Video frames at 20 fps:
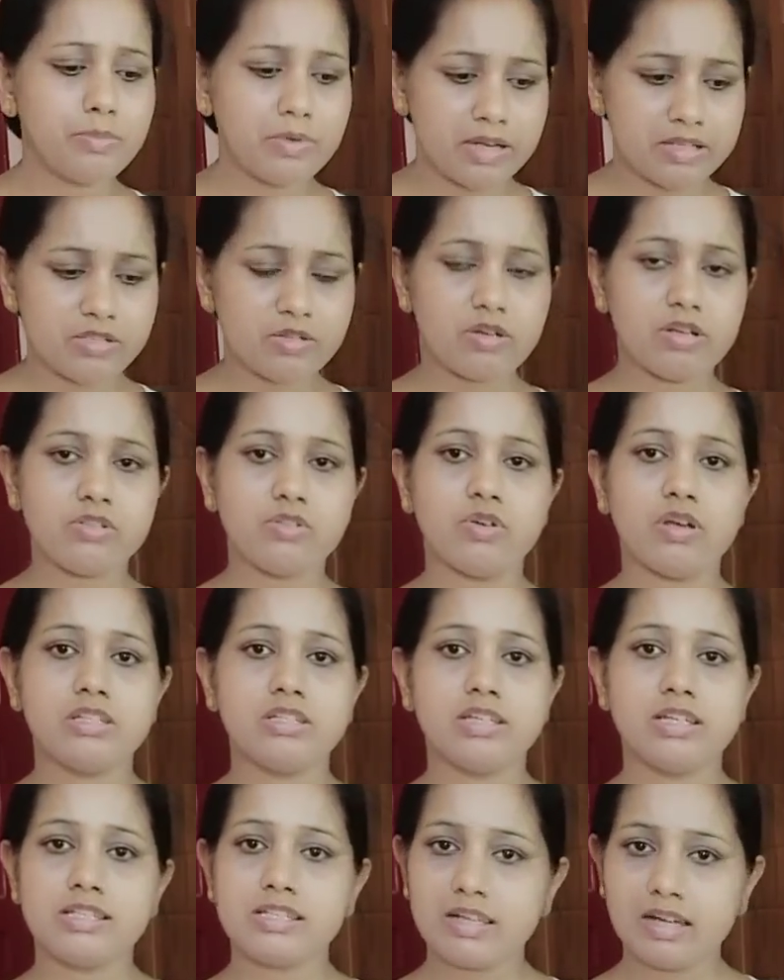যে প্লাজো টাজো
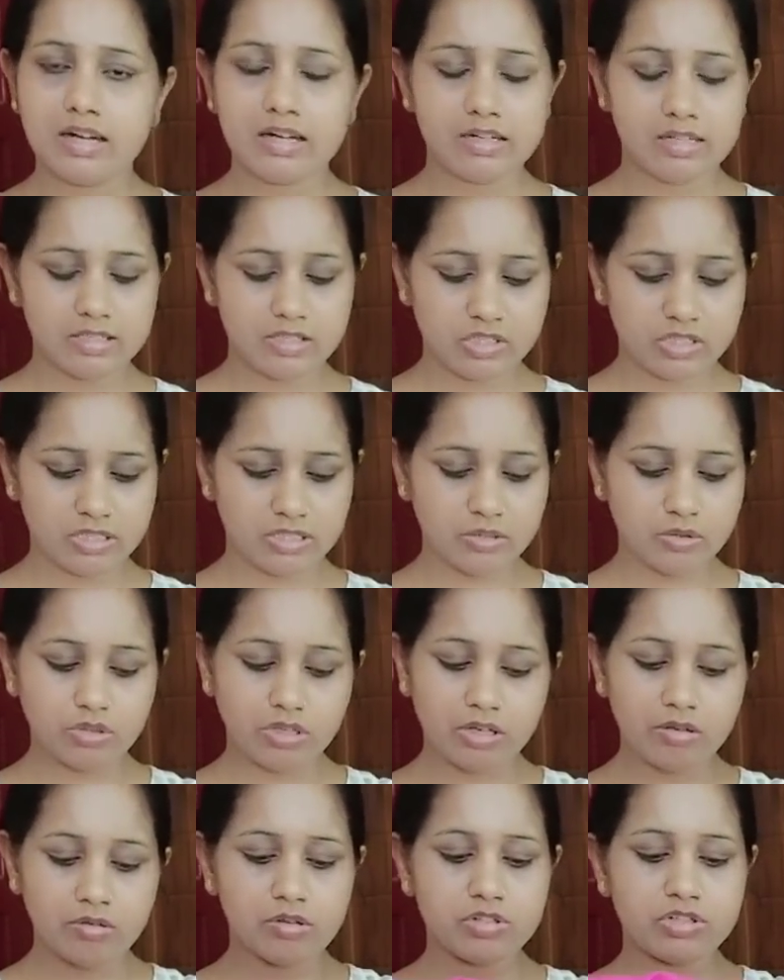আছে স্কার্ট আছে তো
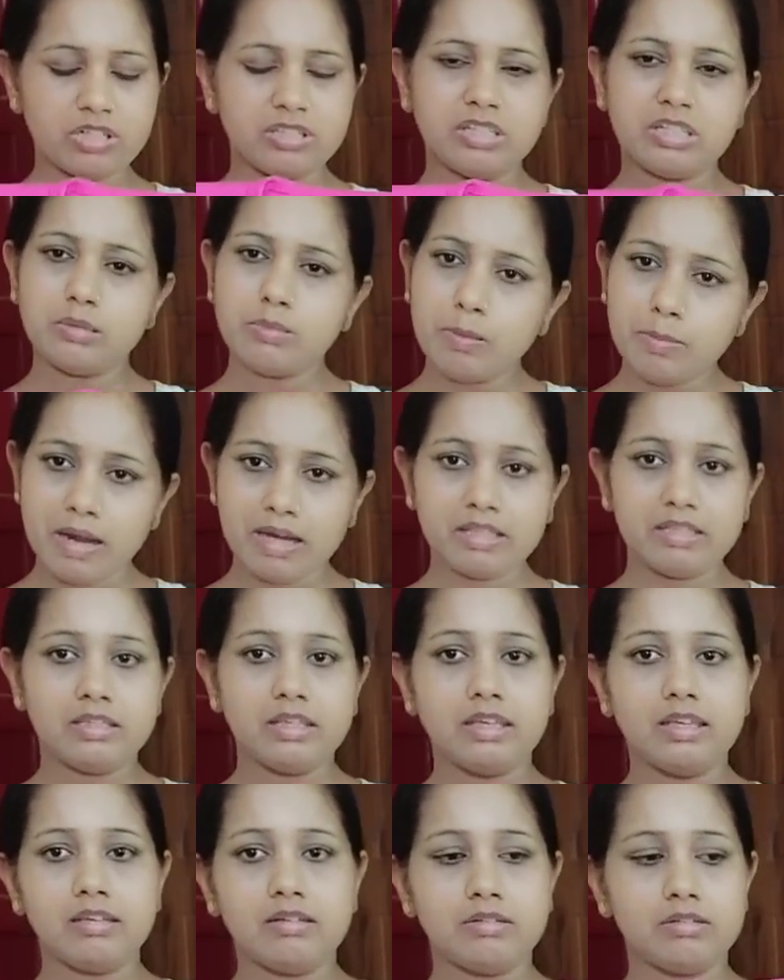এগুলোর সাথে কিংবা বাড়িতে
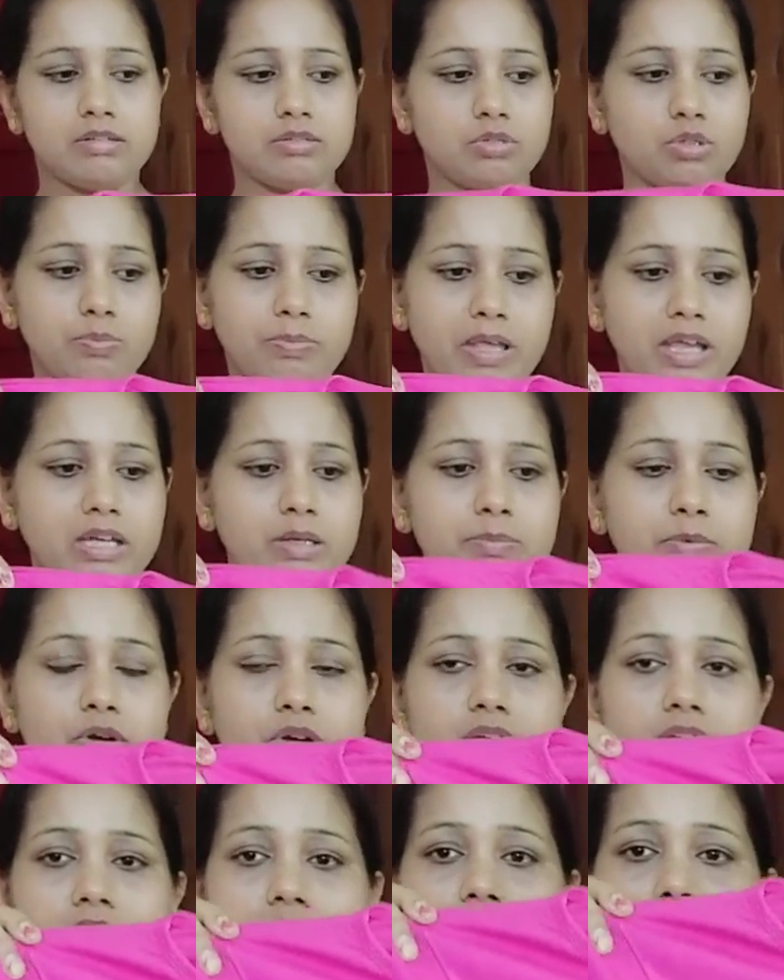তো প্যান্ট
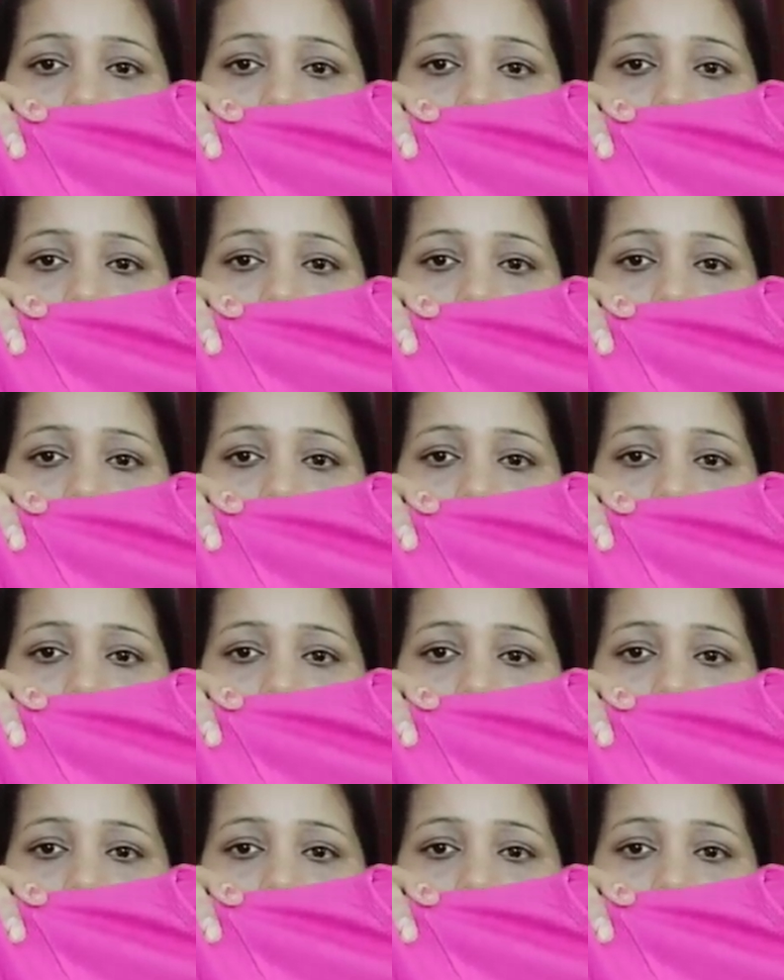পরে